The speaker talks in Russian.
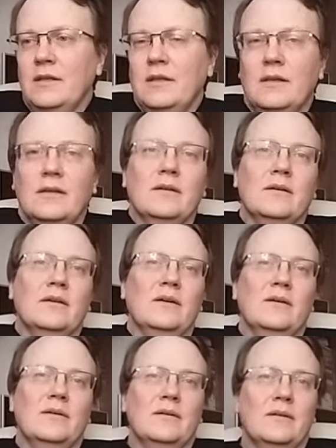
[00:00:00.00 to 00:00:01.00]

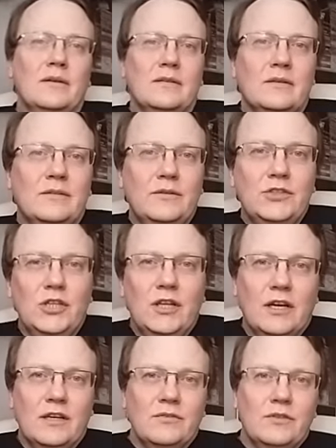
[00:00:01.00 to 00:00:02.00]
Э, э,
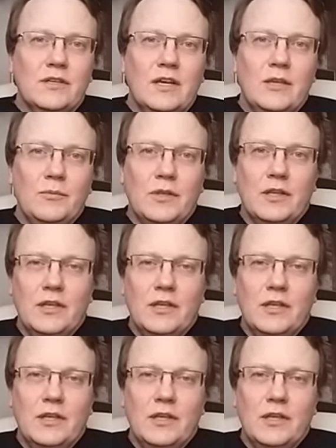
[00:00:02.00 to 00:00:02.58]
совершенно оказывается каким-то